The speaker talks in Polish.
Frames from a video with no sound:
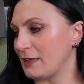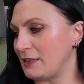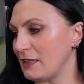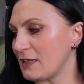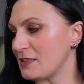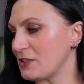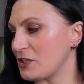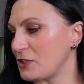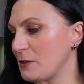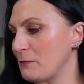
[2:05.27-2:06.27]
Kilka z tych
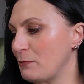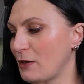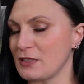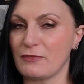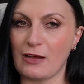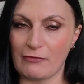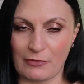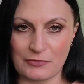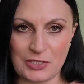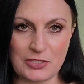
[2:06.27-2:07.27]
rzeczy pokazywałam
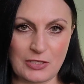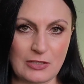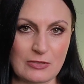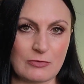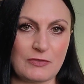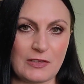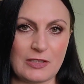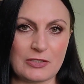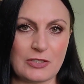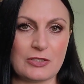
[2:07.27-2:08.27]
Wam wcześniej, to są
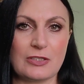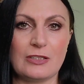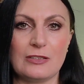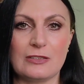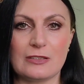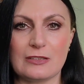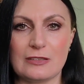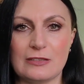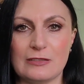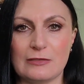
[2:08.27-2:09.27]
świetne rzeczy
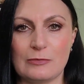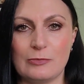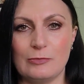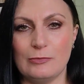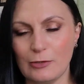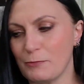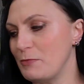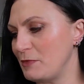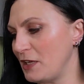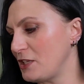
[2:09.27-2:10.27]
yy,
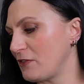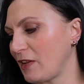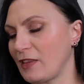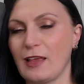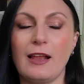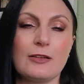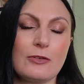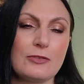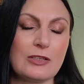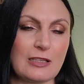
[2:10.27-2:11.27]
lub mniej świetne, ale
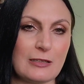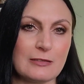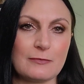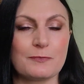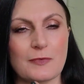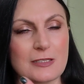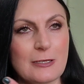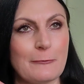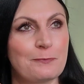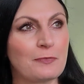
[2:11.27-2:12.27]
to o nich tak mm, chcę